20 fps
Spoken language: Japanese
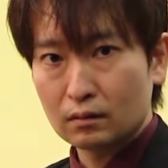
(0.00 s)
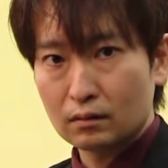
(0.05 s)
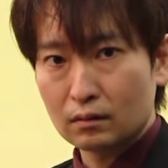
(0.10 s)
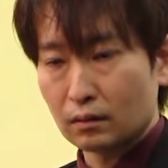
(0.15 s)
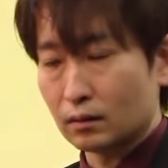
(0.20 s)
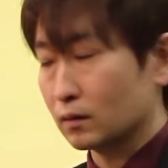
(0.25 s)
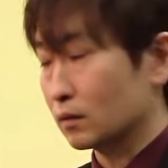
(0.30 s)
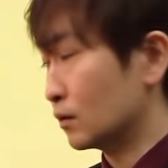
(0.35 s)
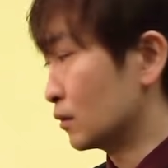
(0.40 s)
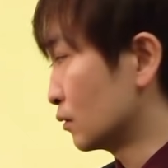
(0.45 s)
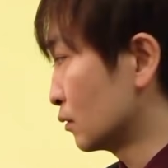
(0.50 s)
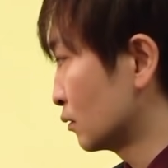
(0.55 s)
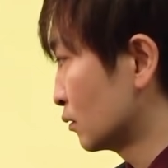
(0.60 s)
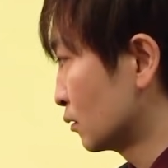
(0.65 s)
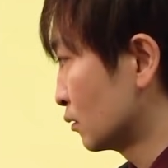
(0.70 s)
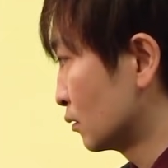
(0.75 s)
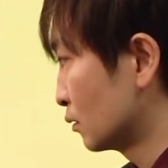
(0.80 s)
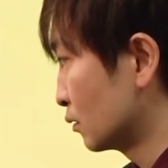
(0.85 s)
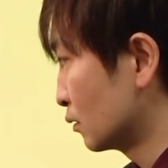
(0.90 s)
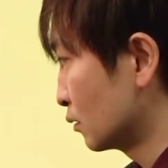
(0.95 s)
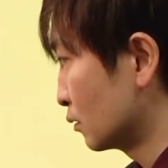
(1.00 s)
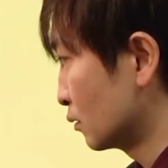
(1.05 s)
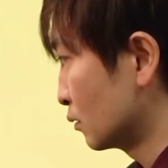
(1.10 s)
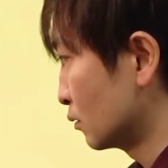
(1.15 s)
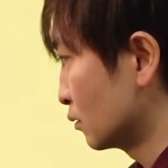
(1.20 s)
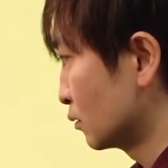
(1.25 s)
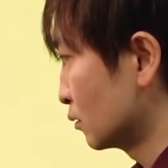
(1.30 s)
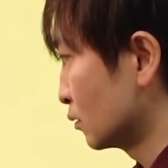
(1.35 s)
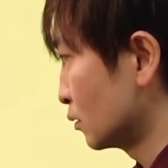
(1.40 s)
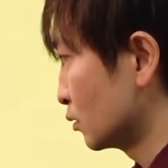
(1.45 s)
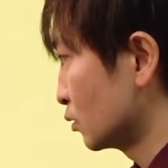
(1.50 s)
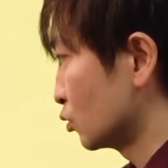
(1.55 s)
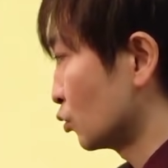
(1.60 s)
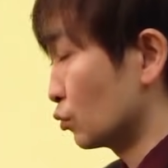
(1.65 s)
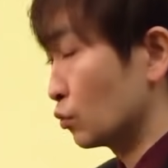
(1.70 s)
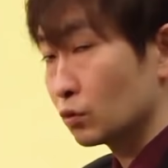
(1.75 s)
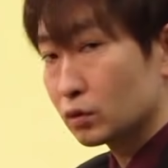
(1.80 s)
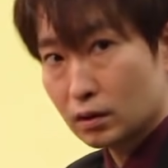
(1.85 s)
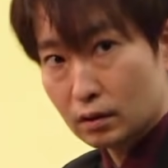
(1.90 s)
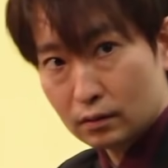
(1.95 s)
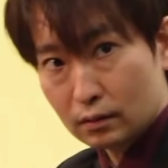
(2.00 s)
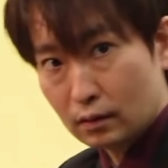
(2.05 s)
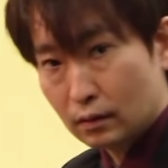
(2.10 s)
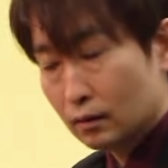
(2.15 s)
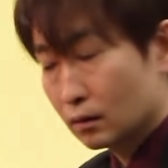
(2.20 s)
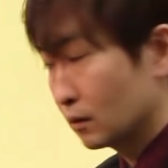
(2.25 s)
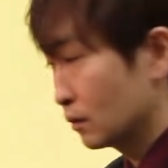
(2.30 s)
はい。助動詞ですね。